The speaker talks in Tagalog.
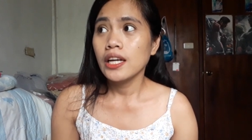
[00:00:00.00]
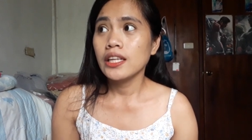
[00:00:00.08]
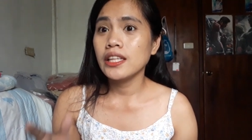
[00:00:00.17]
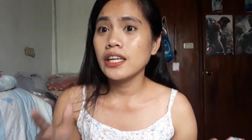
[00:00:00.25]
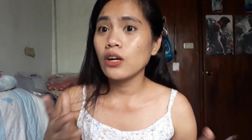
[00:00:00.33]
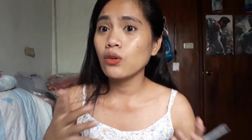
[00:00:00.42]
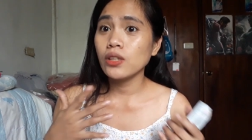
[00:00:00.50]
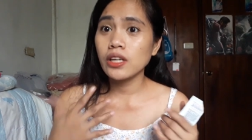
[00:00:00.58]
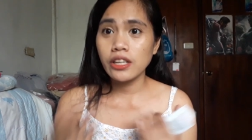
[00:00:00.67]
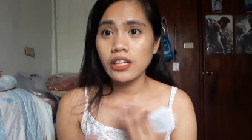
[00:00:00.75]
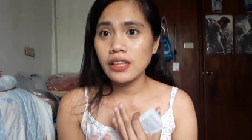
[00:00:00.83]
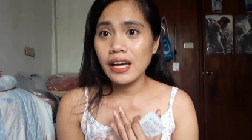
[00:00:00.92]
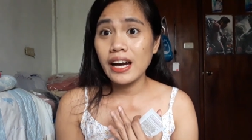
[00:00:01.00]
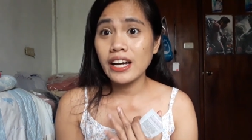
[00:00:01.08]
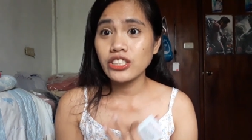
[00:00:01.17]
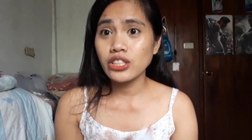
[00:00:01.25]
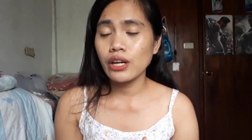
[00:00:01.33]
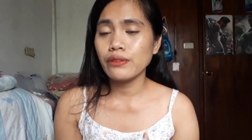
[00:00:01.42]
Hindi ako
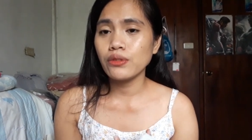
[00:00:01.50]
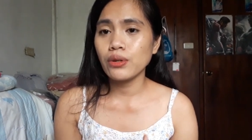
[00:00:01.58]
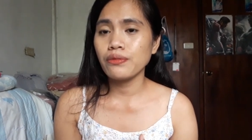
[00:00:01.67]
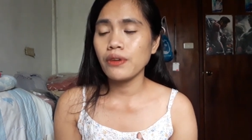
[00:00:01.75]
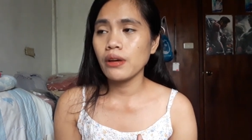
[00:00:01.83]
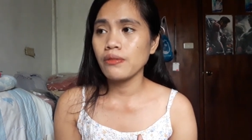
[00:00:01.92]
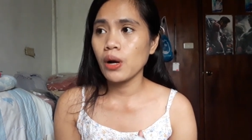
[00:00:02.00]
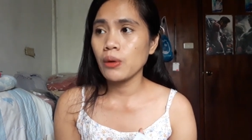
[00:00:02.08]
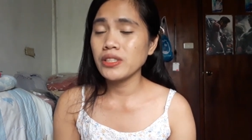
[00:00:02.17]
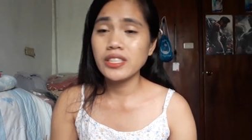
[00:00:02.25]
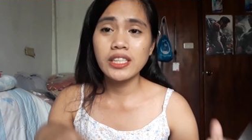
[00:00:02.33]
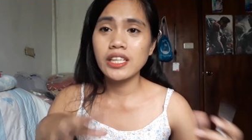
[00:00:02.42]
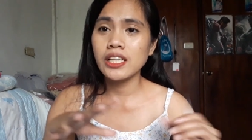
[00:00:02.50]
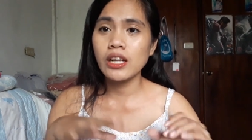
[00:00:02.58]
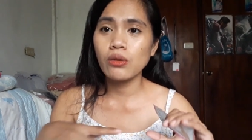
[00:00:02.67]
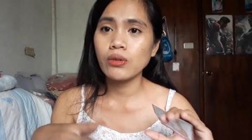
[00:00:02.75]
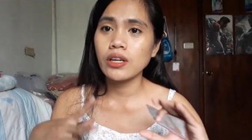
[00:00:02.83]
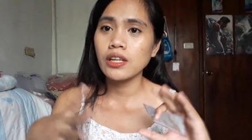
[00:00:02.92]
nag-retouch after 5 hours. Hindi rin
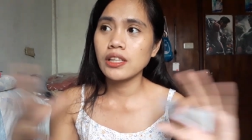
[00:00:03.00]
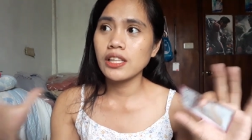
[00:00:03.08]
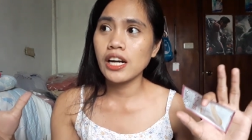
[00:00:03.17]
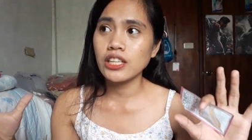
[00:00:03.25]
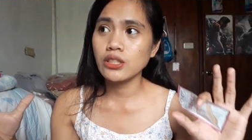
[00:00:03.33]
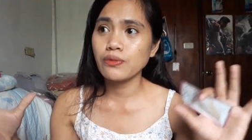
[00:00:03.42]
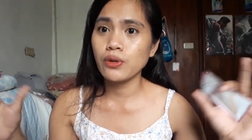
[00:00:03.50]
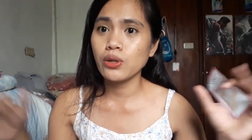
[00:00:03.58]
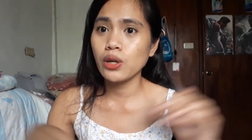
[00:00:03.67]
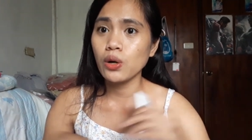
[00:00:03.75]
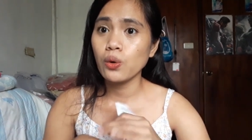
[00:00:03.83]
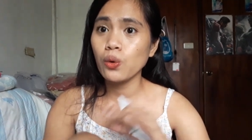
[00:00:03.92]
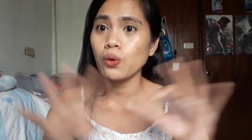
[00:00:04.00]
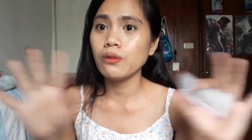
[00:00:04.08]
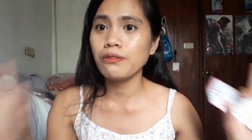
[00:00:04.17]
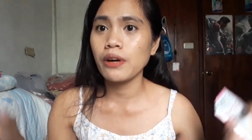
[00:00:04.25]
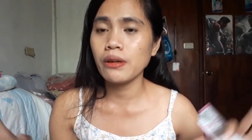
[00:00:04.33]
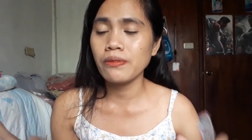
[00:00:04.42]
ako nag-retouch for the whole
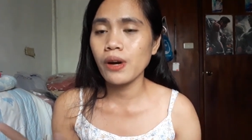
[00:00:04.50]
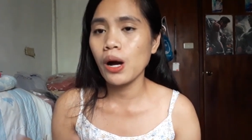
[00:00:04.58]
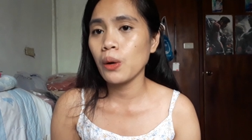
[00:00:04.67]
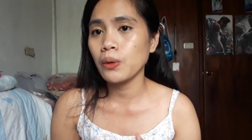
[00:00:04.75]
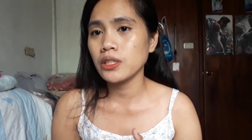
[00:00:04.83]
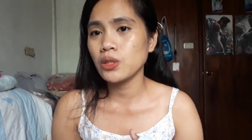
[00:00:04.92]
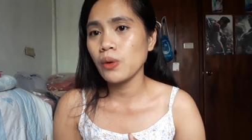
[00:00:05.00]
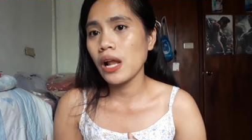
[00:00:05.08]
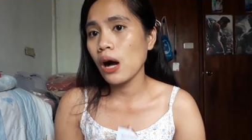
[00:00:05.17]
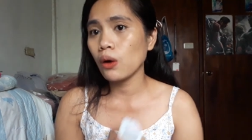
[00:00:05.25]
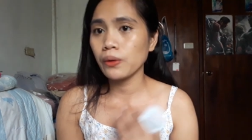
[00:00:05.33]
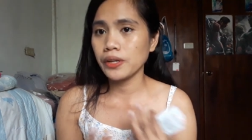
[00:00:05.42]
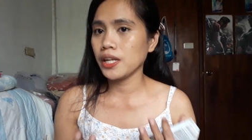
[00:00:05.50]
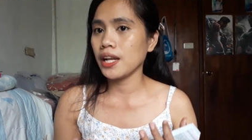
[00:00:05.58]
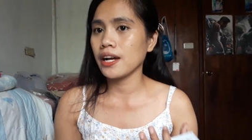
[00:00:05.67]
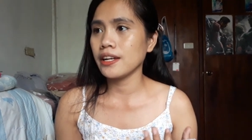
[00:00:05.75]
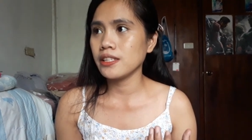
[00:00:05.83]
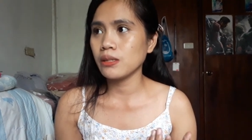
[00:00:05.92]
5 hours. Wala akong
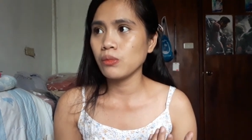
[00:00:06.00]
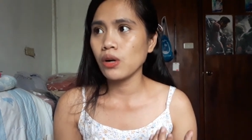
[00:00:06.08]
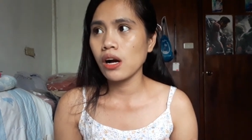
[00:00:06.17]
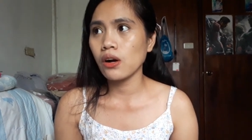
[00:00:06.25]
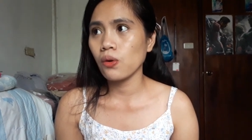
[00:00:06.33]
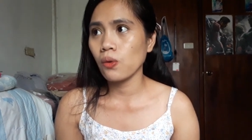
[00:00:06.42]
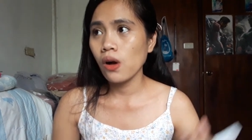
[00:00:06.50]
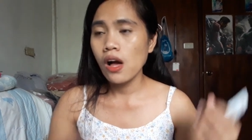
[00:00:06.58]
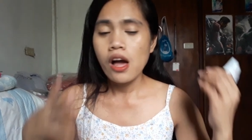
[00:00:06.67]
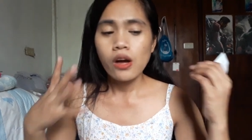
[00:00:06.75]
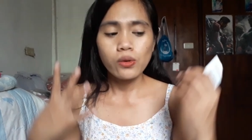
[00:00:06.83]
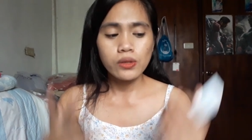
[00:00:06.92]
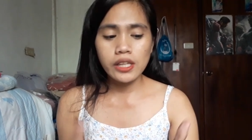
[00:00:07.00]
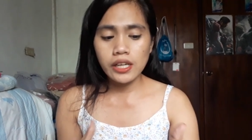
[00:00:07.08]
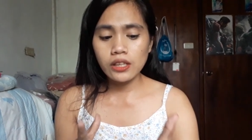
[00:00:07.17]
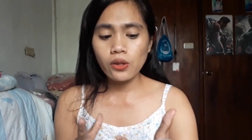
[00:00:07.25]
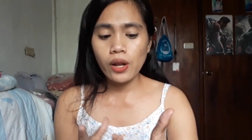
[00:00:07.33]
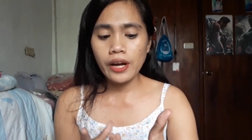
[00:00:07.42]
inilagay sa mukha ko. Kundi
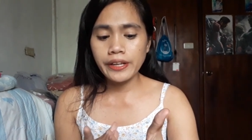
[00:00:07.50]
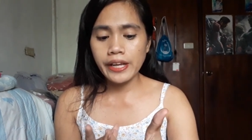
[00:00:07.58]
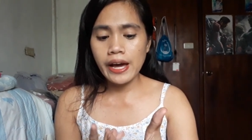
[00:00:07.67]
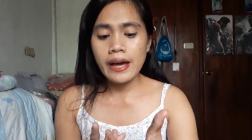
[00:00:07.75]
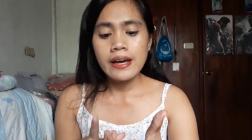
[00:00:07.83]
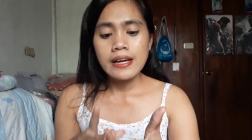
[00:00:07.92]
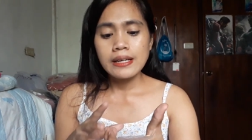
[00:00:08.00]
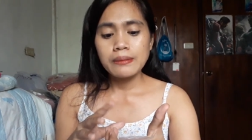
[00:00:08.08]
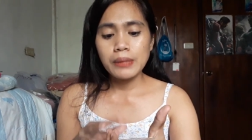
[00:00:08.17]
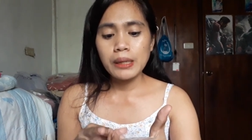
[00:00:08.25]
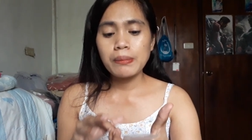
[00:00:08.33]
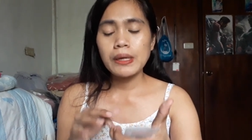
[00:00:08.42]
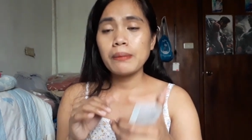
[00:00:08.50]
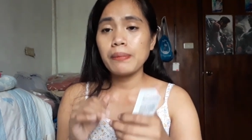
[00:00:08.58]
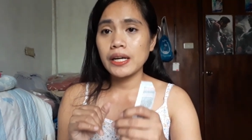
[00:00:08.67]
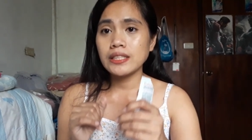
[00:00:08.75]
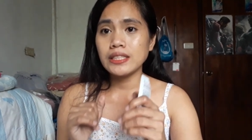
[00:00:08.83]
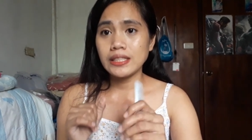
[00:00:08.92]
ito lang na BB
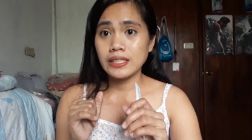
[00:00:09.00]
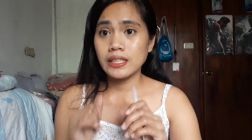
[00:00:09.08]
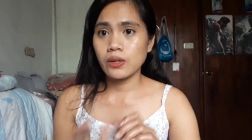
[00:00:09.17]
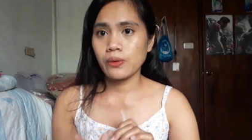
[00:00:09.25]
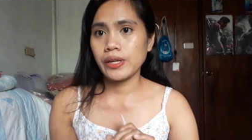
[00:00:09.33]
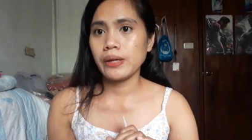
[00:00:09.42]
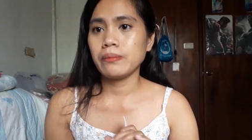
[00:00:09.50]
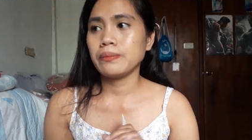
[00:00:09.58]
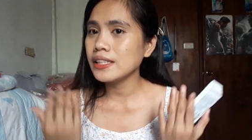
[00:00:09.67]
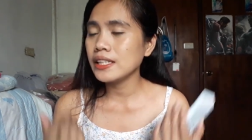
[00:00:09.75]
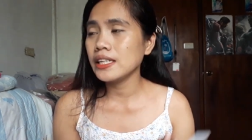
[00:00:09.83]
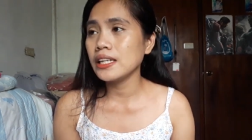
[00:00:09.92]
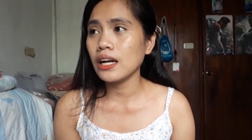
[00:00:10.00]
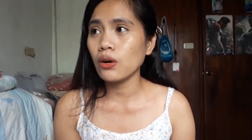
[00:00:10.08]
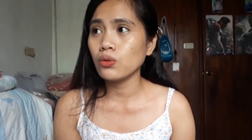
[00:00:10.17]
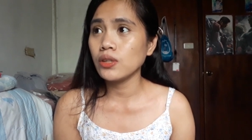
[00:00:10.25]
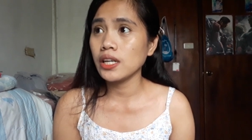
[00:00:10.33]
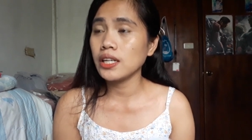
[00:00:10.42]
plus CC cream. Hindi
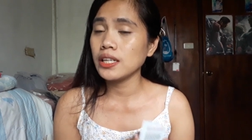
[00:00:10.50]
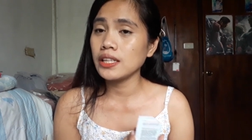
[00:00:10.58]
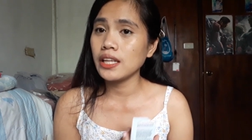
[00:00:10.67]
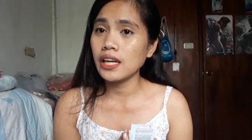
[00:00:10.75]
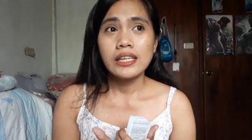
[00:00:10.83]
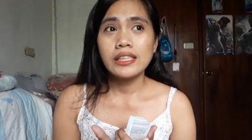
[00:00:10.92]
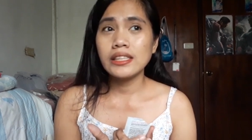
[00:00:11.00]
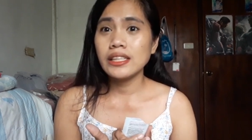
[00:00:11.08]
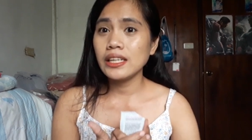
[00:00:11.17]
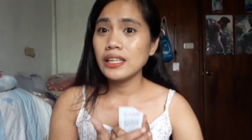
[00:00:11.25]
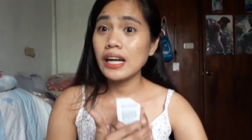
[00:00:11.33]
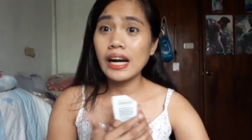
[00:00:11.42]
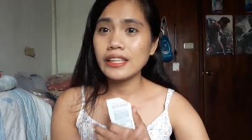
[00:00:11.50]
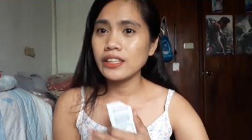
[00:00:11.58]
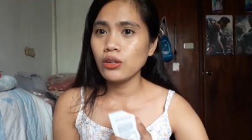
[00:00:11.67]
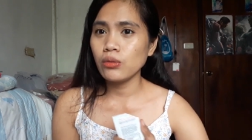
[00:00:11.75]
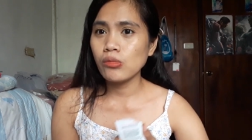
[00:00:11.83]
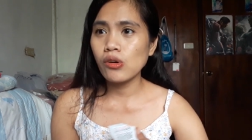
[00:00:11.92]
ako na-irritate. Hindi
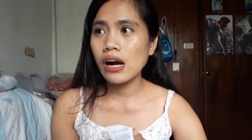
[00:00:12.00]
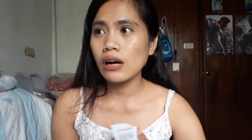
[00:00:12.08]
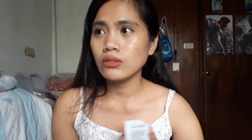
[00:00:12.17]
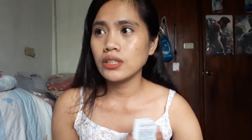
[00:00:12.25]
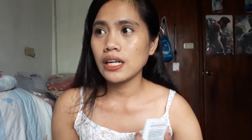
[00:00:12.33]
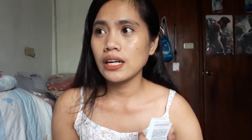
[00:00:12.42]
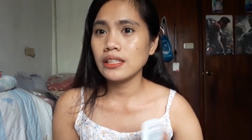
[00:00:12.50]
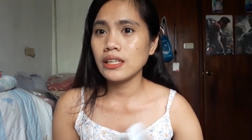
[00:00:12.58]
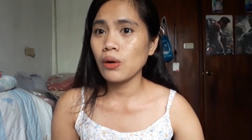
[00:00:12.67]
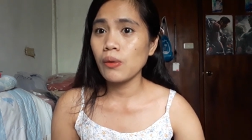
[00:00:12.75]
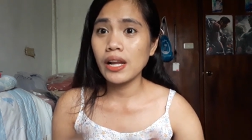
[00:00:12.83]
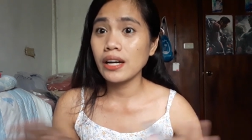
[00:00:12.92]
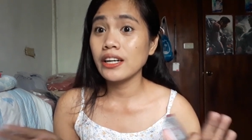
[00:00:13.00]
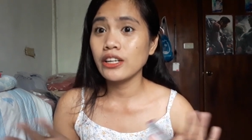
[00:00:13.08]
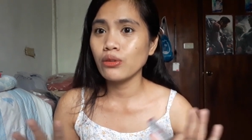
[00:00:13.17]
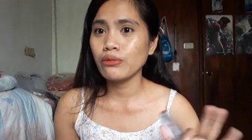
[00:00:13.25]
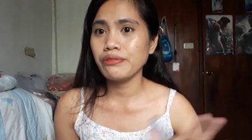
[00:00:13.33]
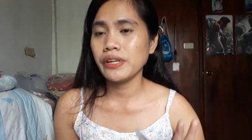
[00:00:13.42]
nangati yung mukha ko sa kanya. Walang
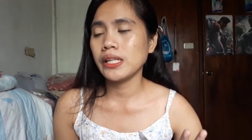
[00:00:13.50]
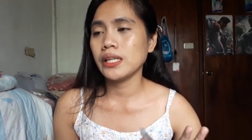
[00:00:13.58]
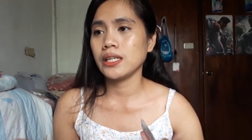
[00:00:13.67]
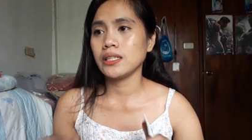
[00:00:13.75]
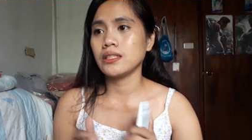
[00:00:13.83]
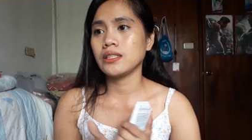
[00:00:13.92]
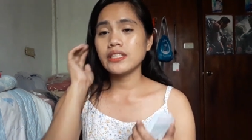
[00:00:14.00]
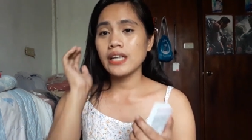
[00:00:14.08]
ganong feelings.